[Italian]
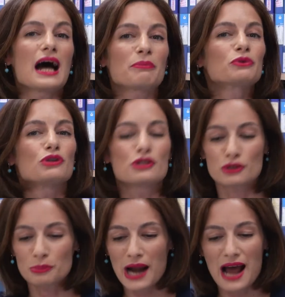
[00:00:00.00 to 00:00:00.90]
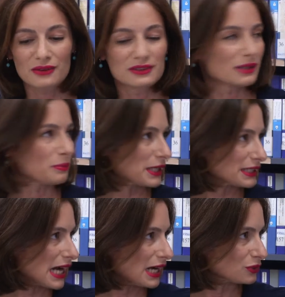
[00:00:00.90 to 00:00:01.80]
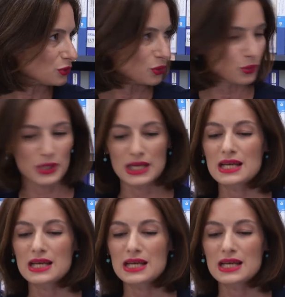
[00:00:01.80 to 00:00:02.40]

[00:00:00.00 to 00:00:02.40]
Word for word: appunto il soprano interpretato qui